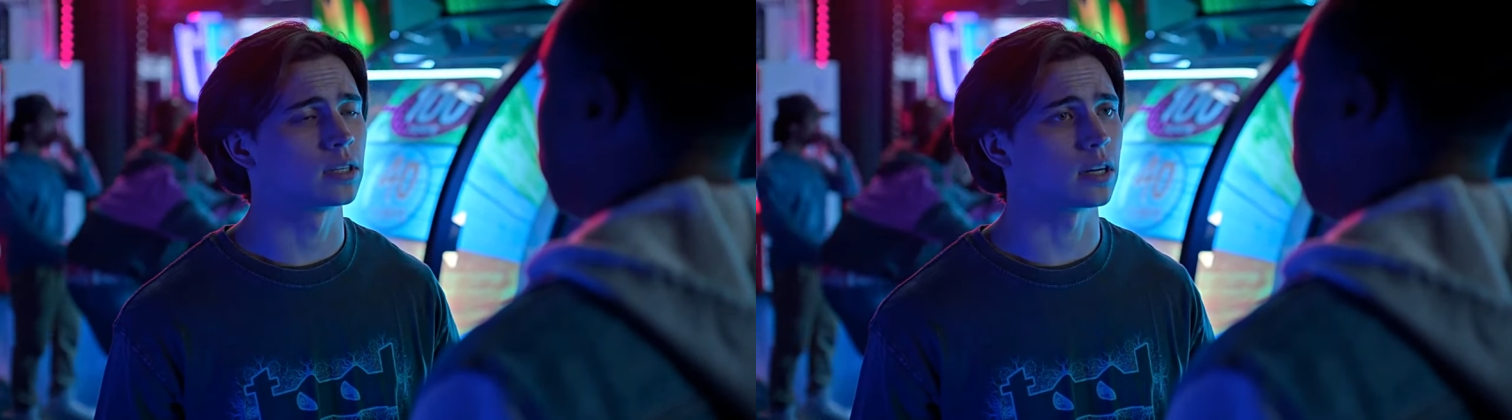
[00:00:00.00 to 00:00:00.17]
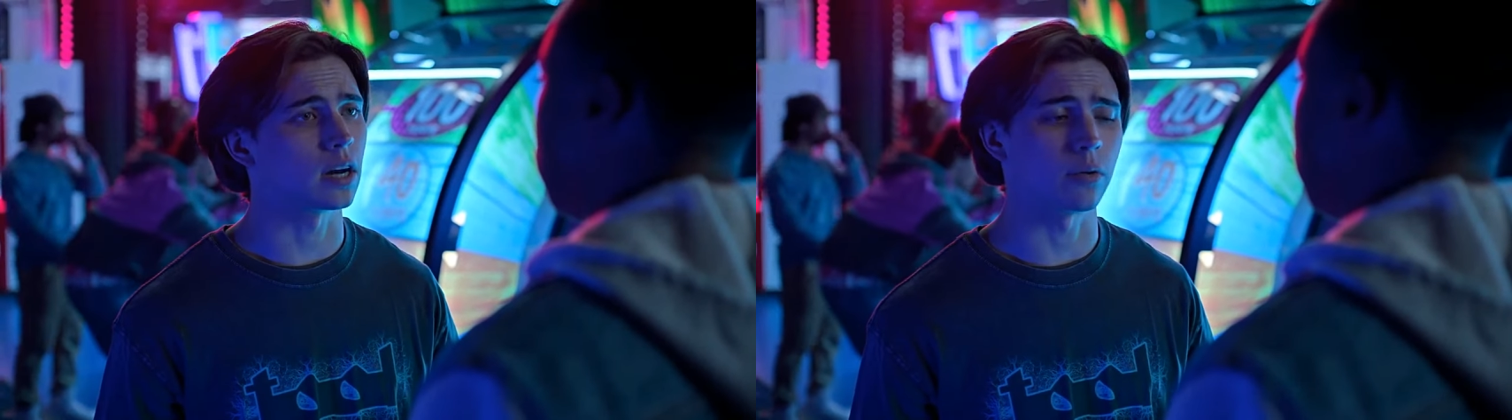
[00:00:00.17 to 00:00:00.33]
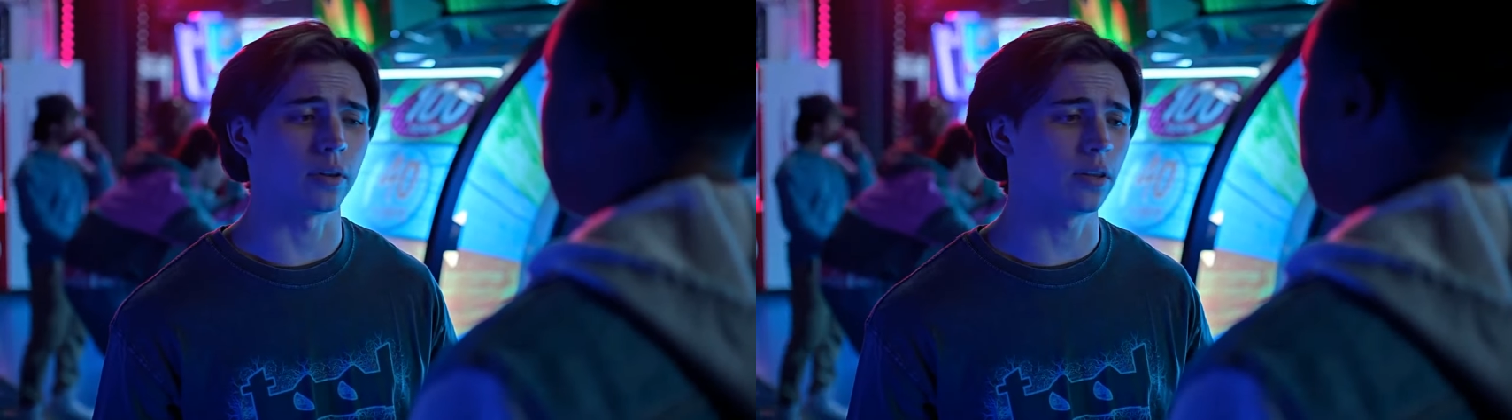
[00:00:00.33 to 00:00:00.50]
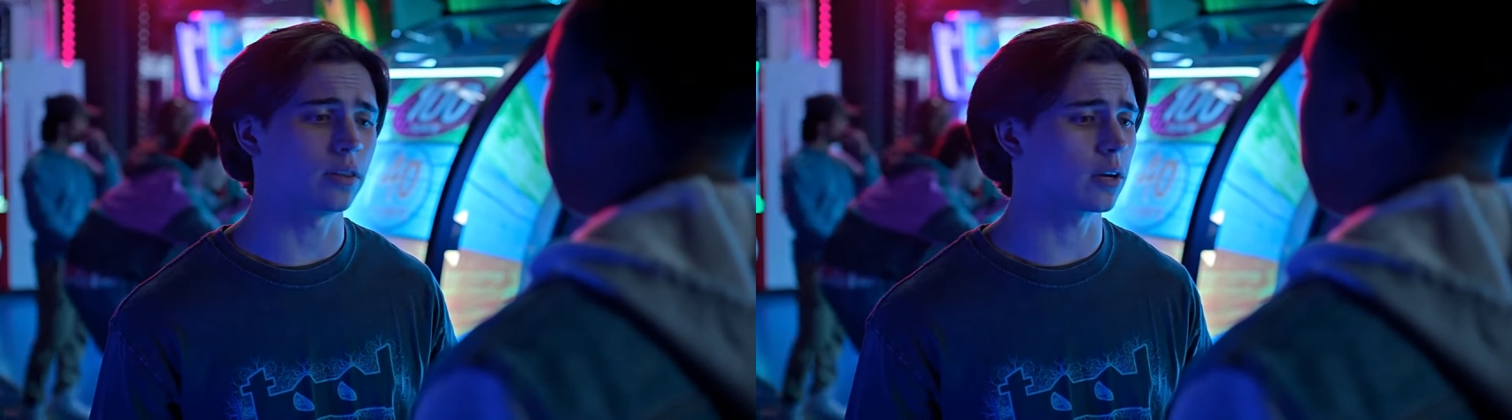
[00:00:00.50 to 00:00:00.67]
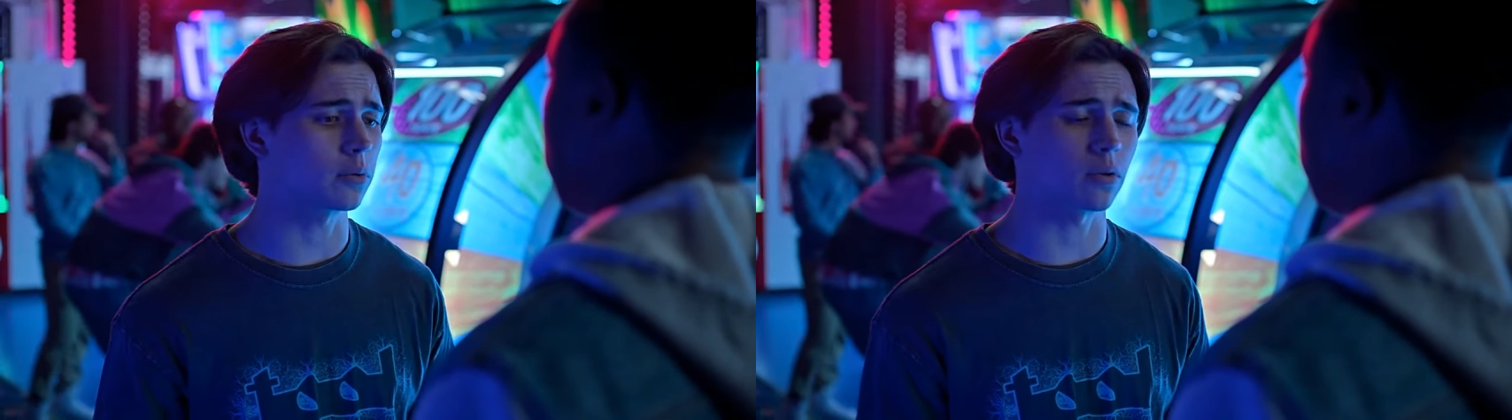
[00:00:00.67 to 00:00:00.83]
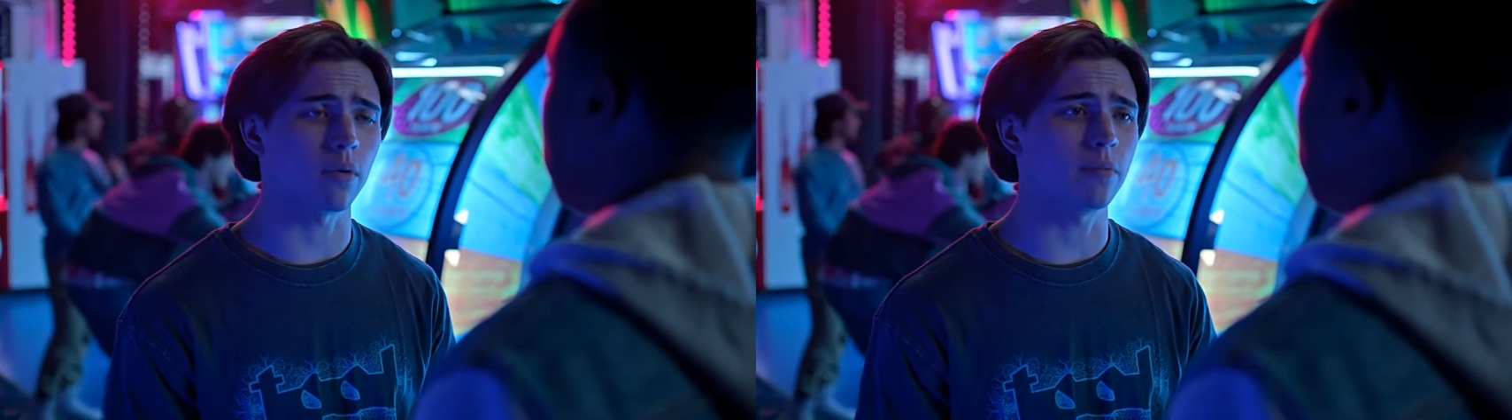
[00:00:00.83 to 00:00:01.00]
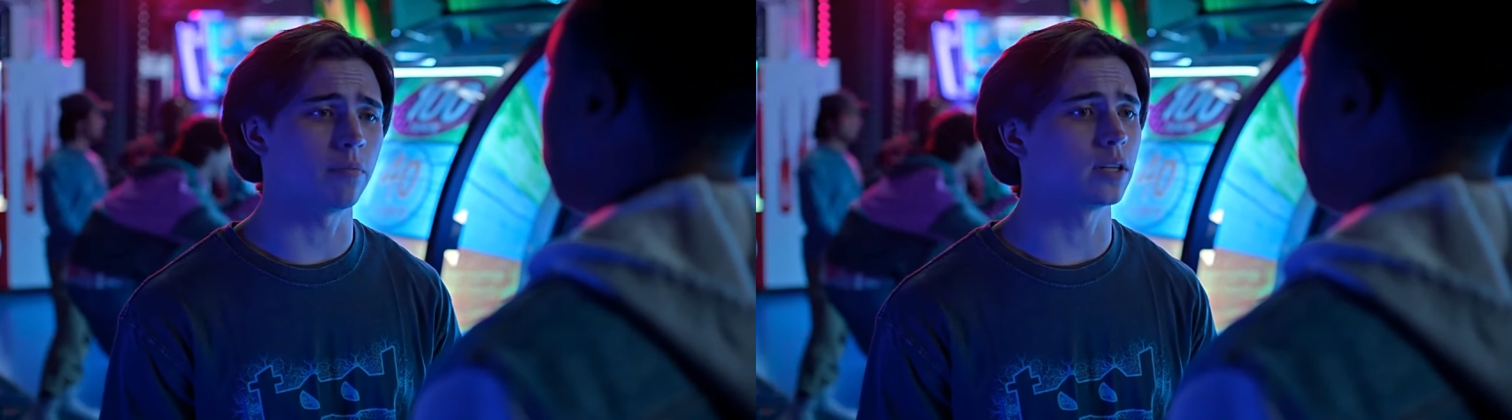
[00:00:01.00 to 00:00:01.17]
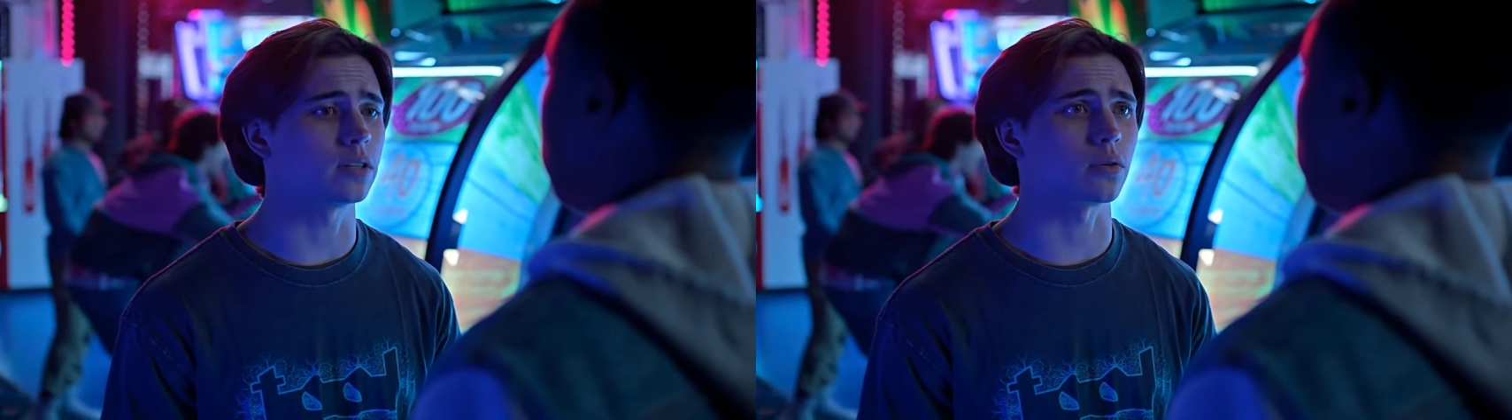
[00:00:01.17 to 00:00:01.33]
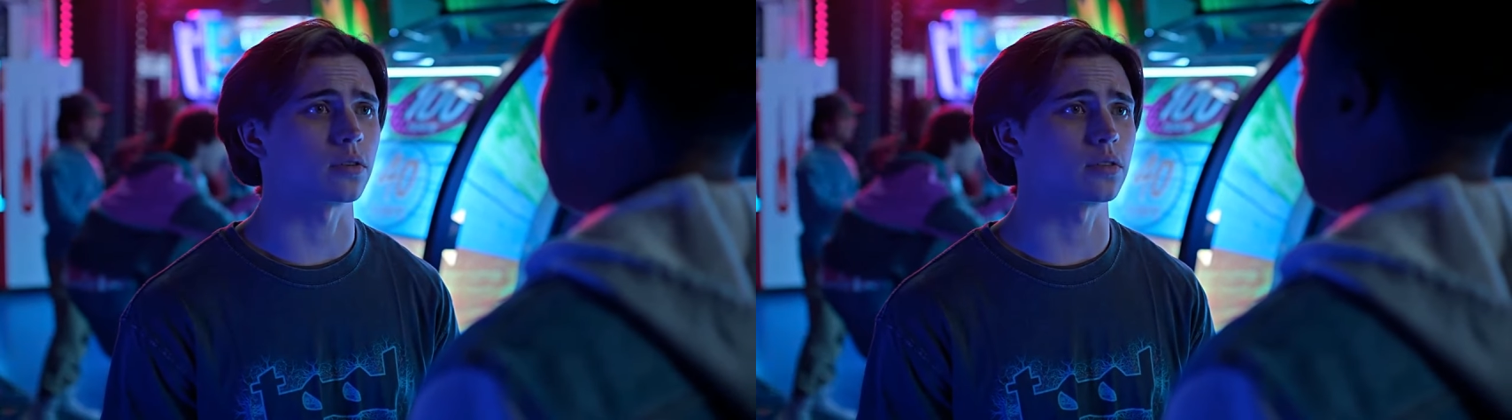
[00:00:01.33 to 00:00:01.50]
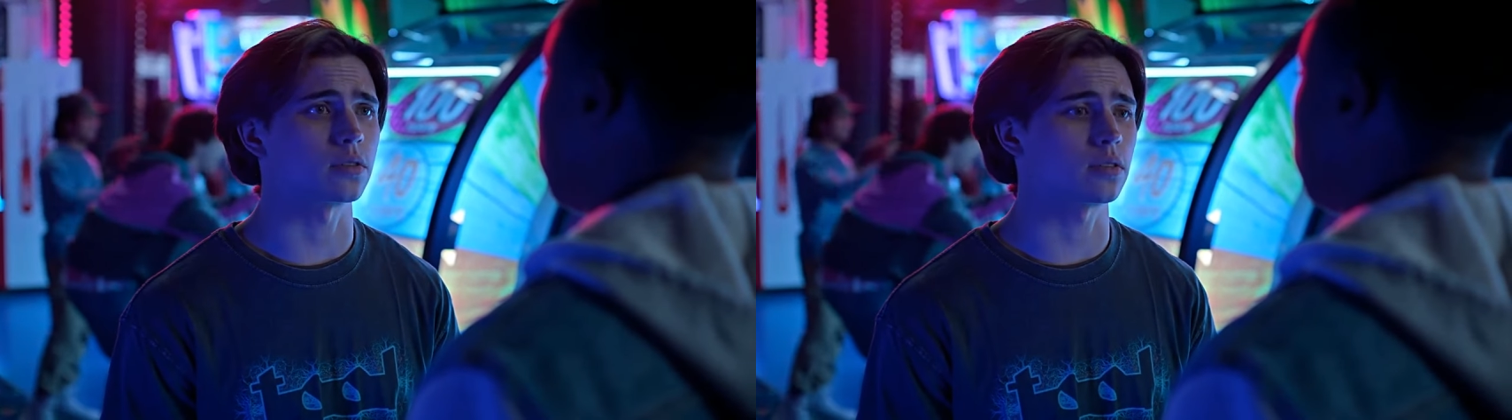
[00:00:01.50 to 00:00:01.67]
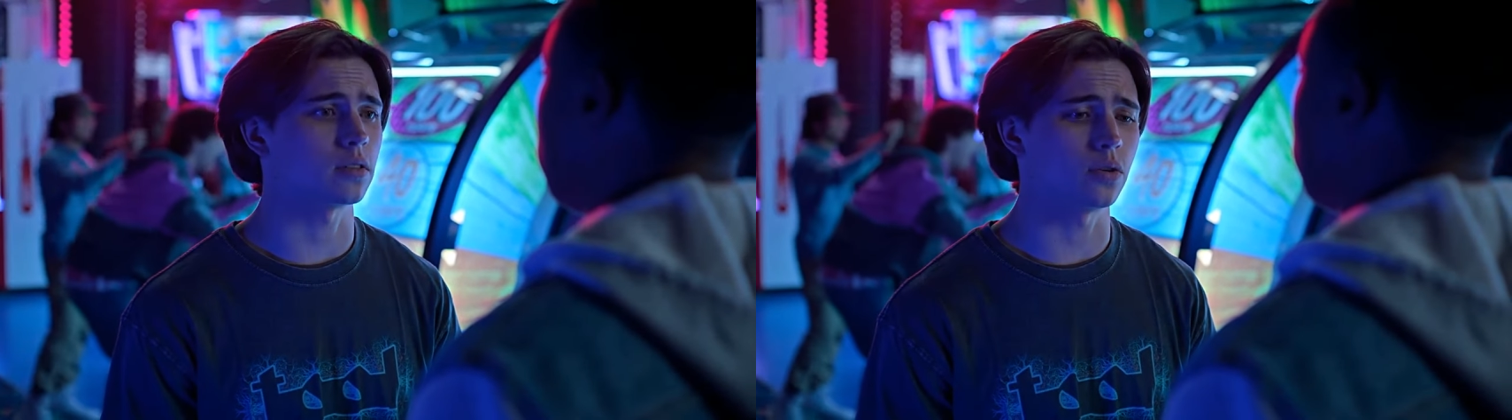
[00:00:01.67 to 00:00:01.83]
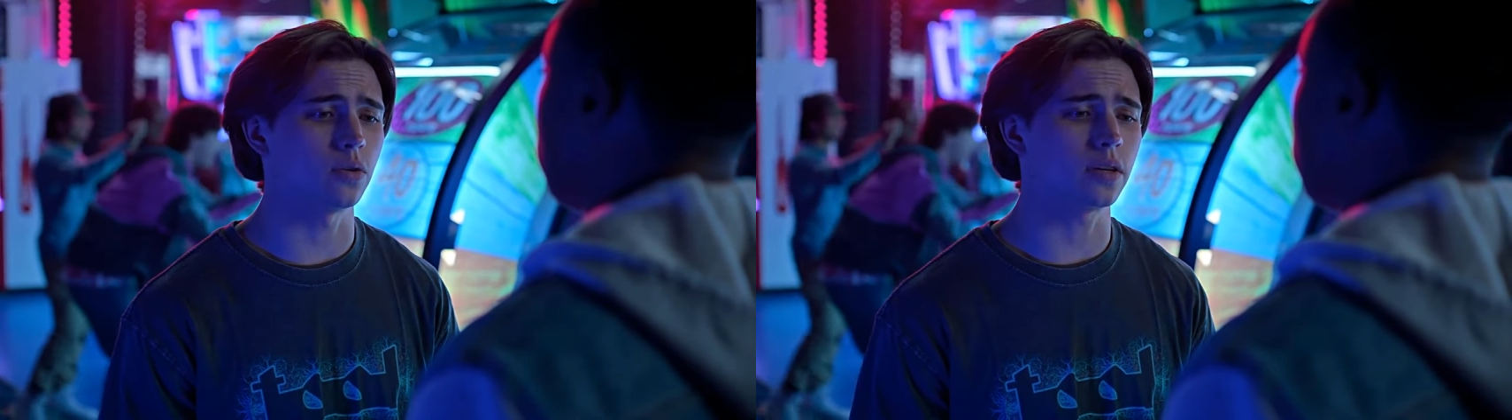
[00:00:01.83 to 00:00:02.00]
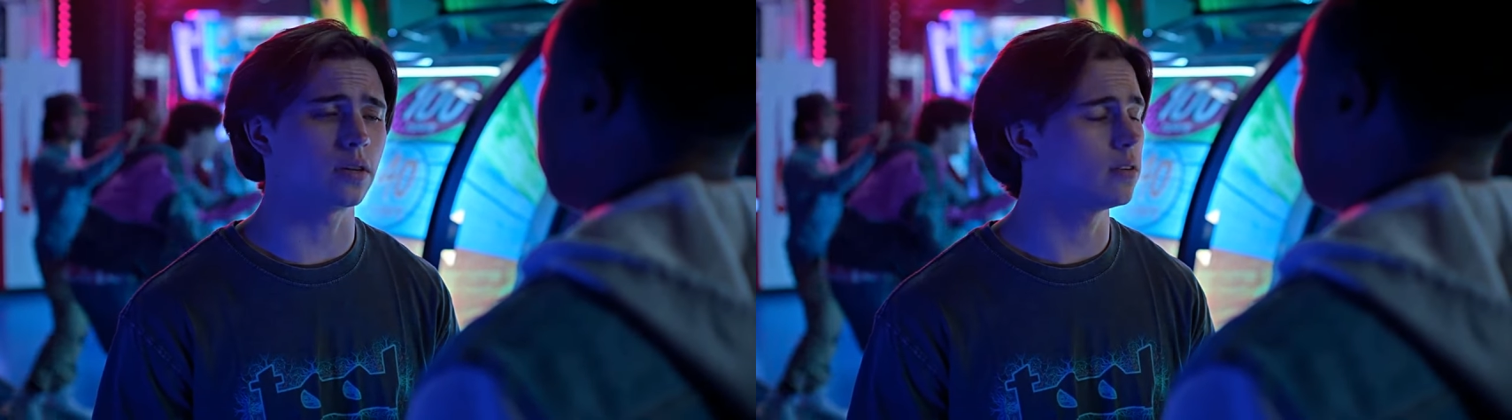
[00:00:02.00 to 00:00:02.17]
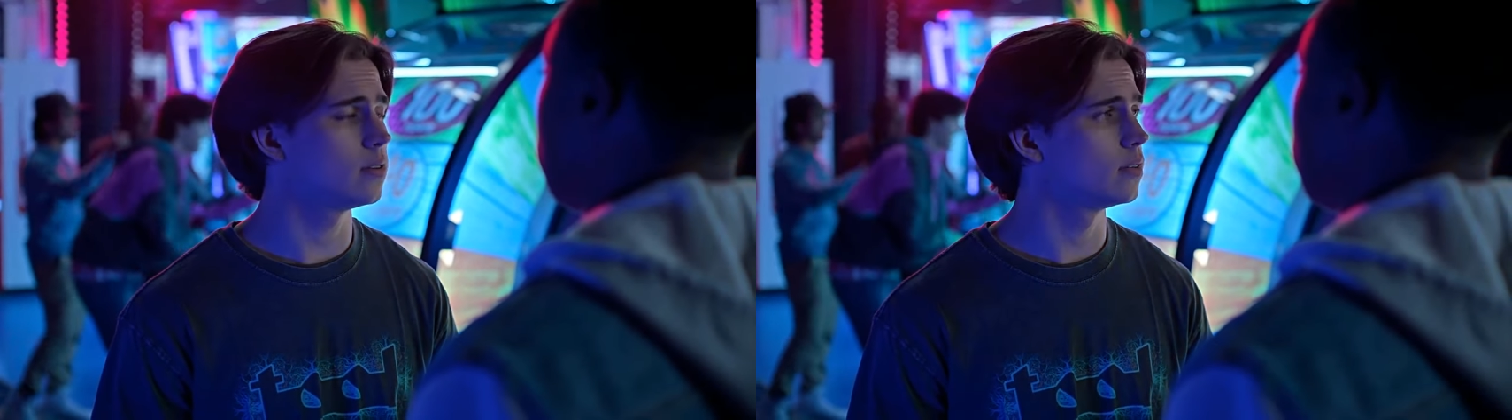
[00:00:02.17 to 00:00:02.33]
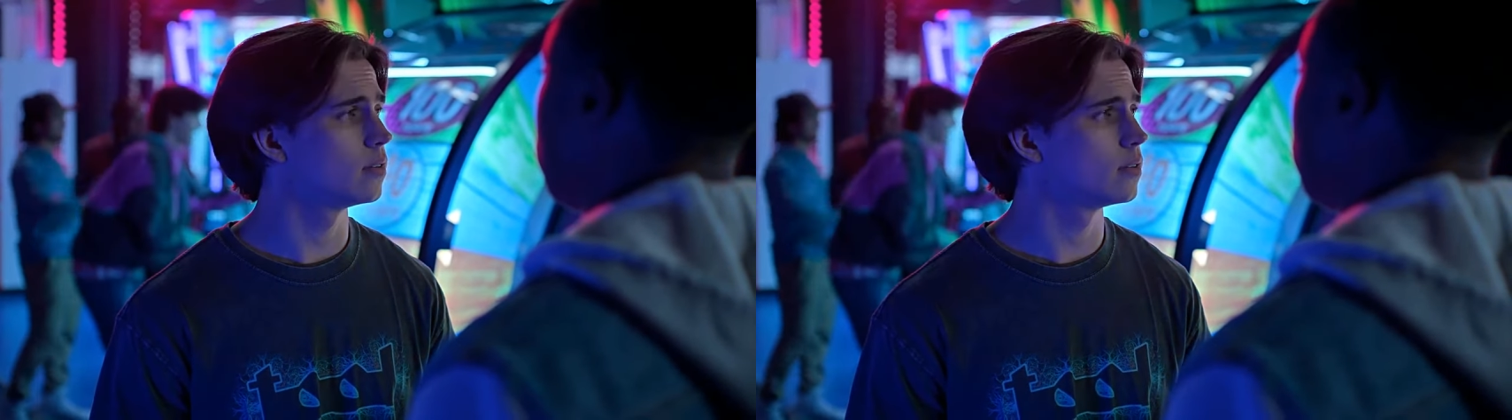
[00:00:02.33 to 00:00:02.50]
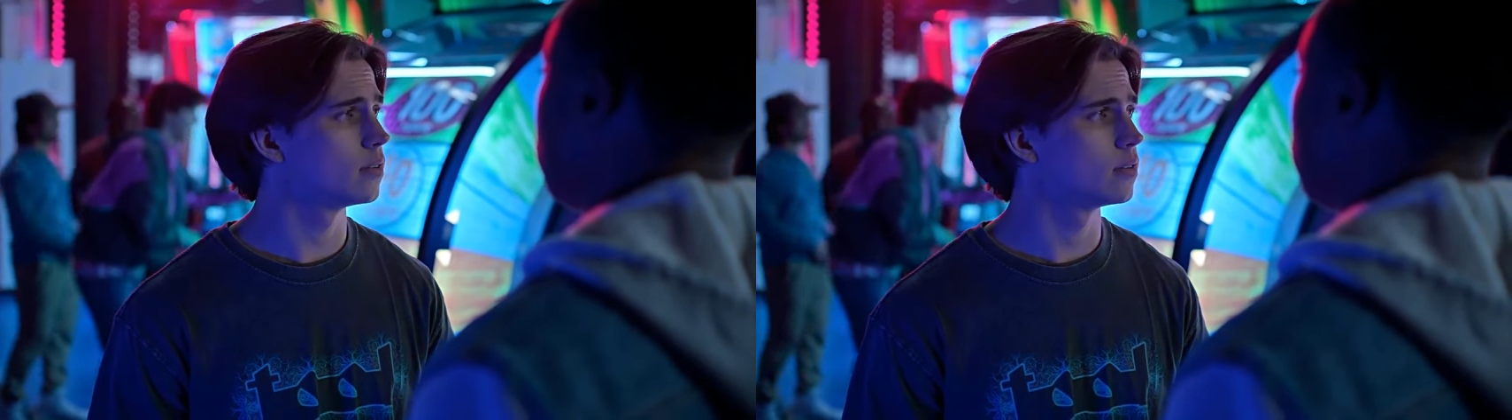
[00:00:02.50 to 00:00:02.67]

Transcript: Creo que con los mentores adecuados no necesitas a